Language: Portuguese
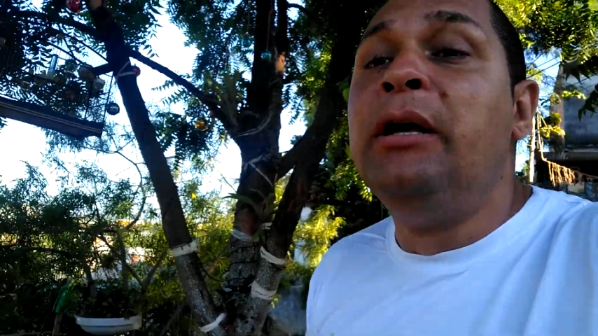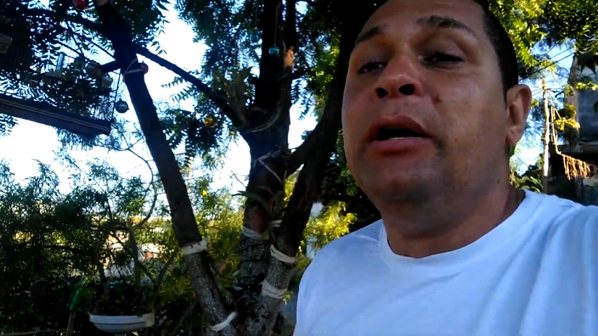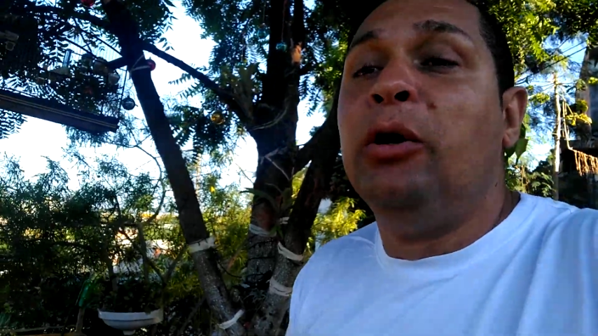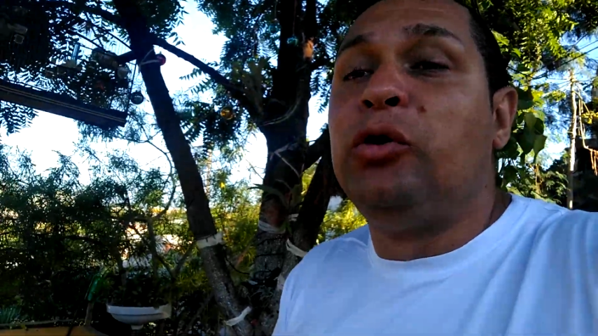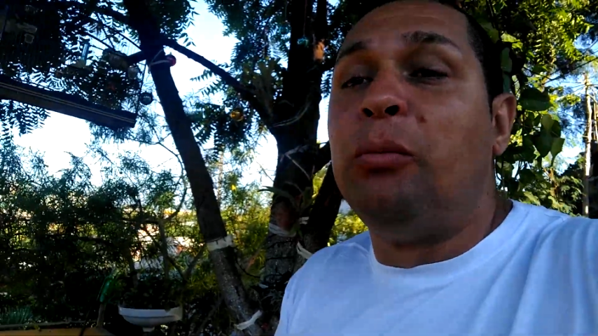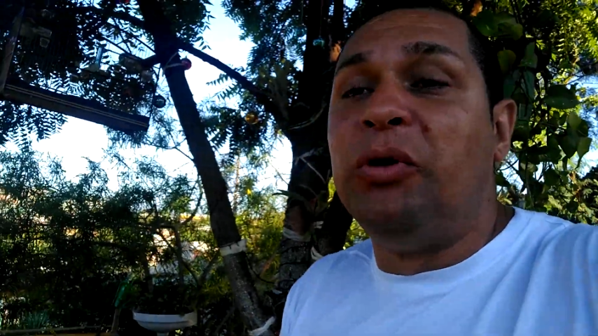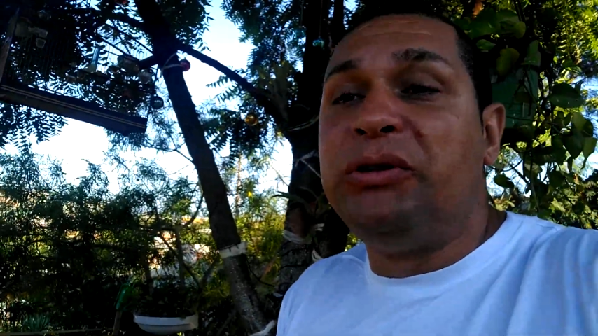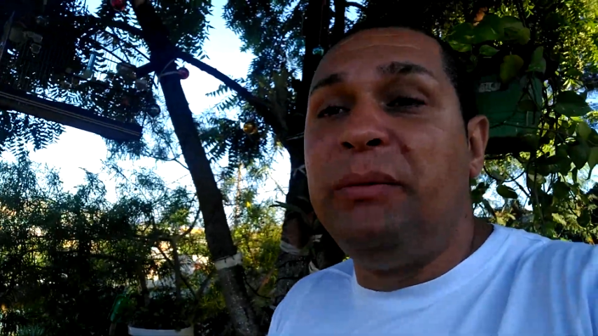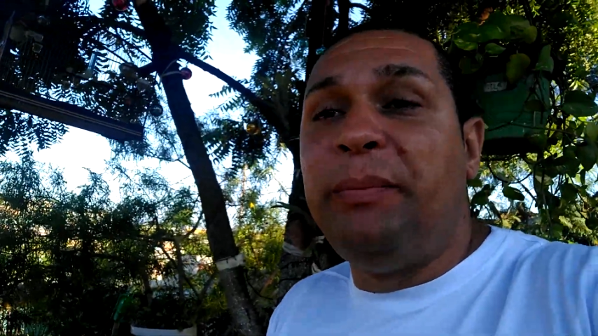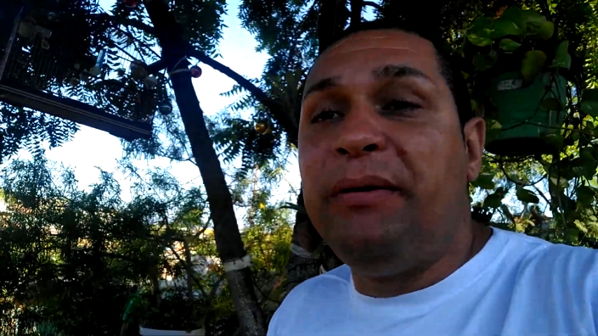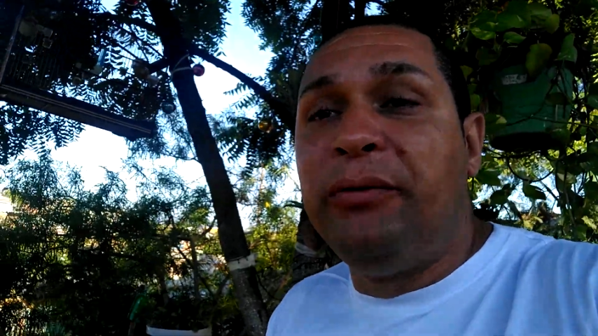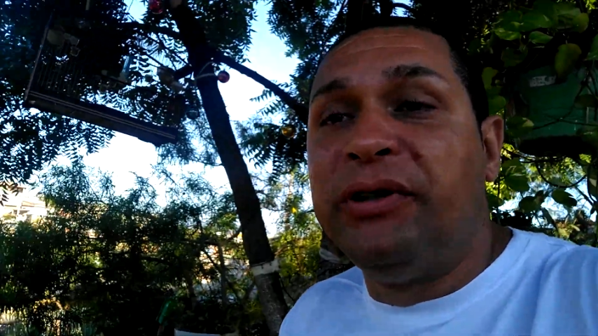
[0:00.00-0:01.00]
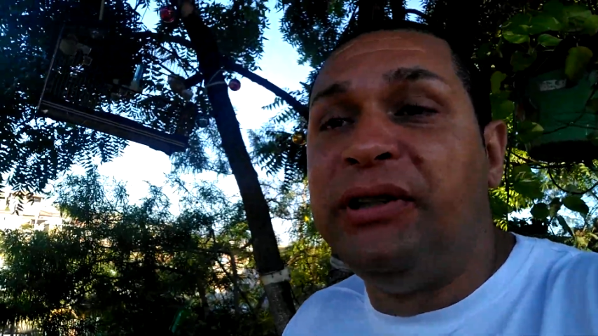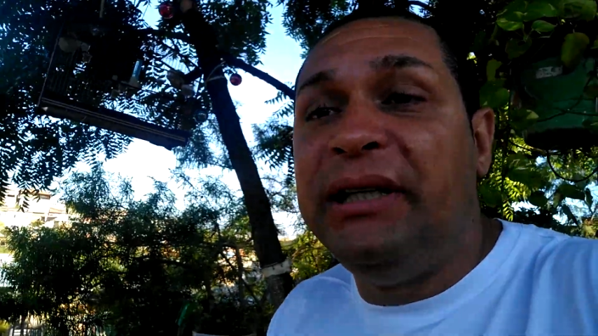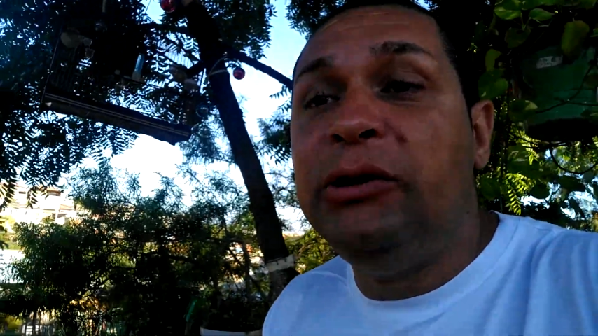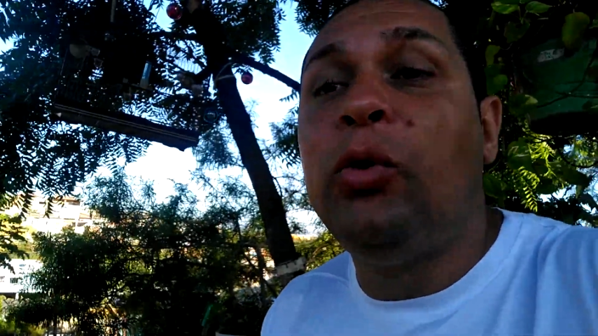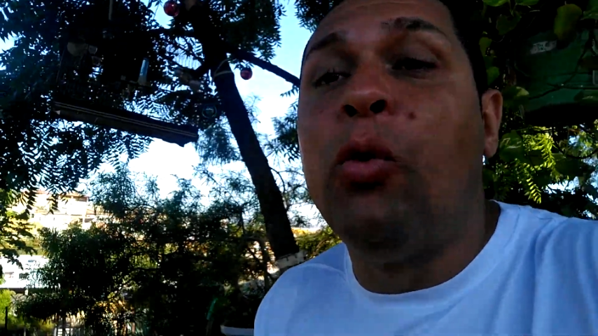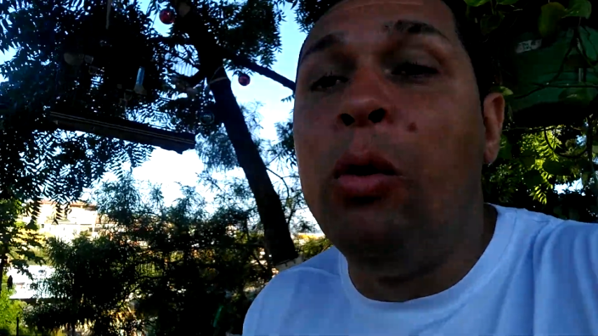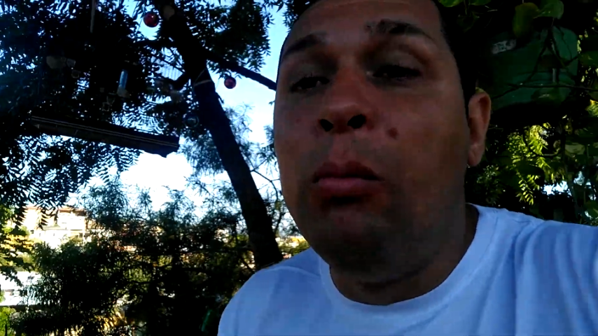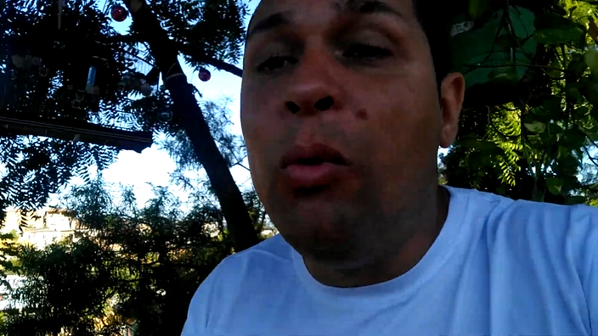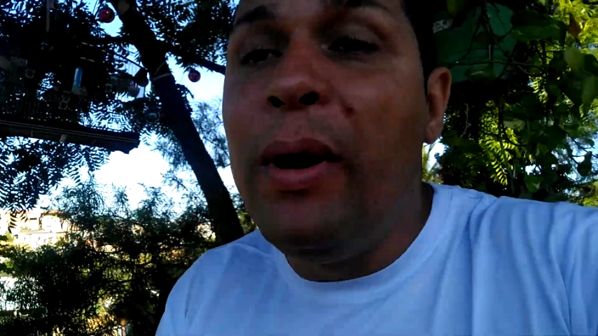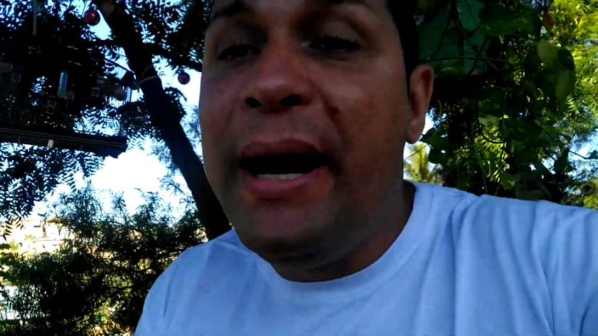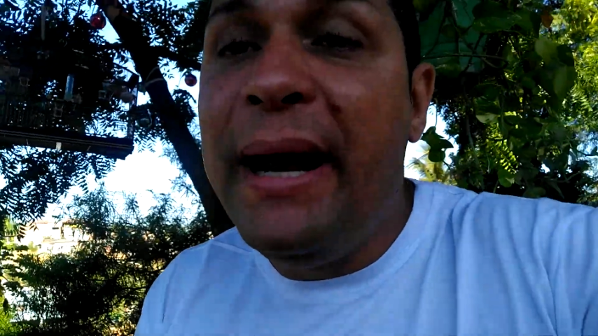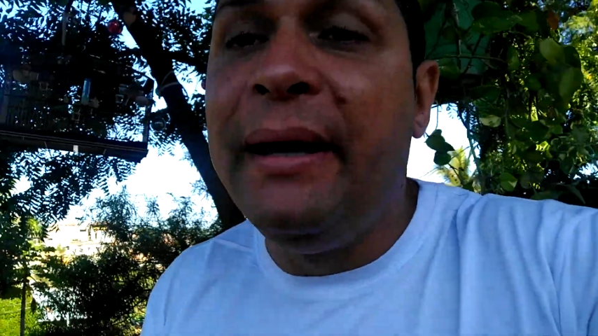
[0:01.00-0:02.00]
Eu estou mostrando para vocês
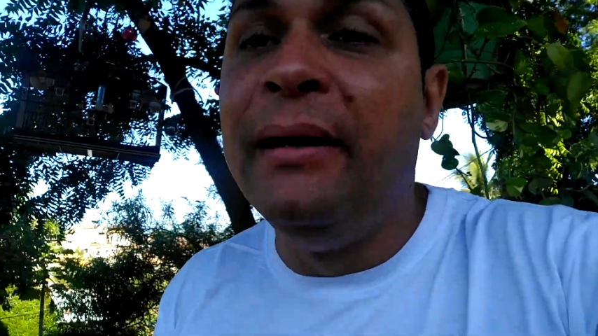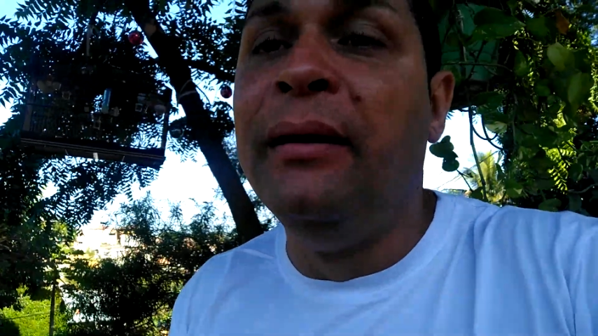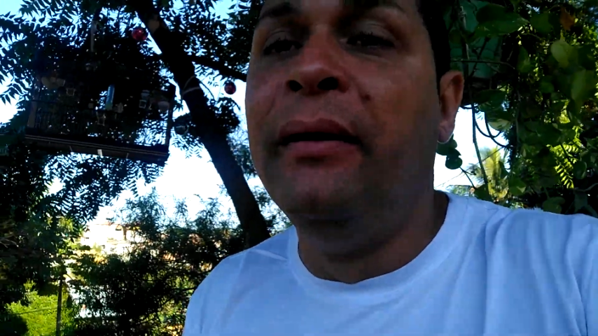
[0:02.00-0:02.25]
como é.